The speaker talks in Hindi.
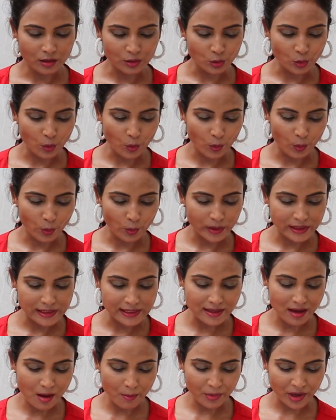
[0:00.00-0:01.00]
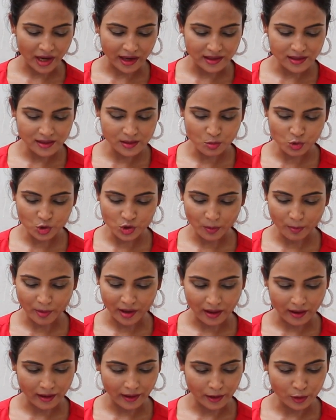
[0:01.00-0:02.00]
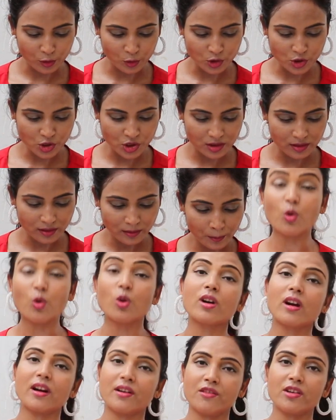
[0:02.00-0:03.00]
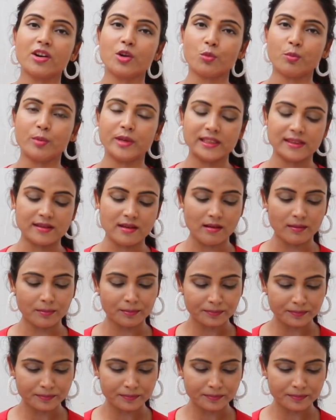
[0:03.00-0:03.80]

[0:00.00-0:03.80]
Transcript: तो इसका प्राइस मुझे पड़ा है कुछ फोर हंड्रेड रुपीज़ का